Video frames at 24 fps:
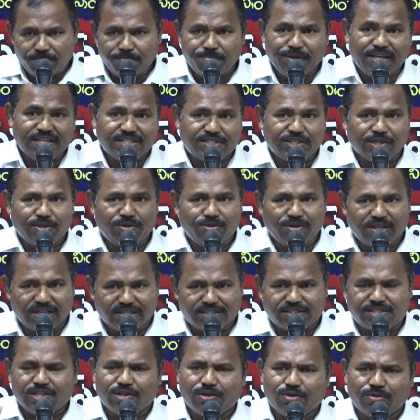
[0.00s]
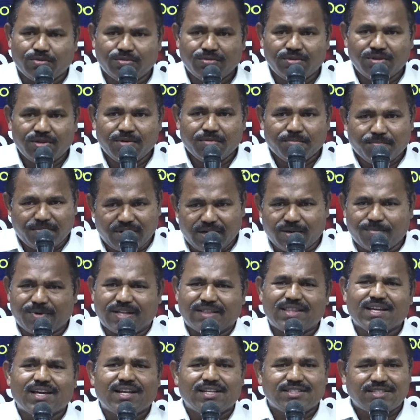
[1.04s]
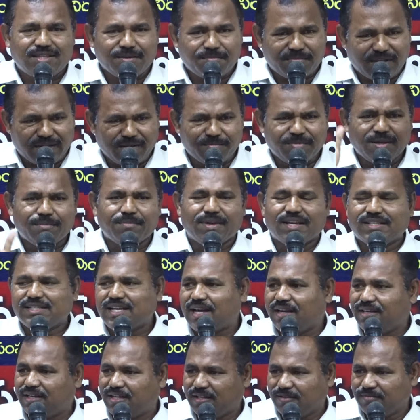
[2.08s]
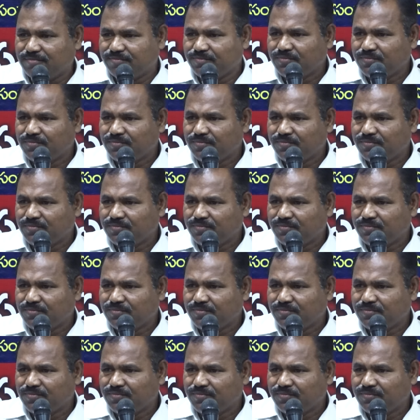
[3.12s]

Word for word: బీసీలు ఎస్టీలు మనం అంత కలిస్తే మనమే మెజారిటీ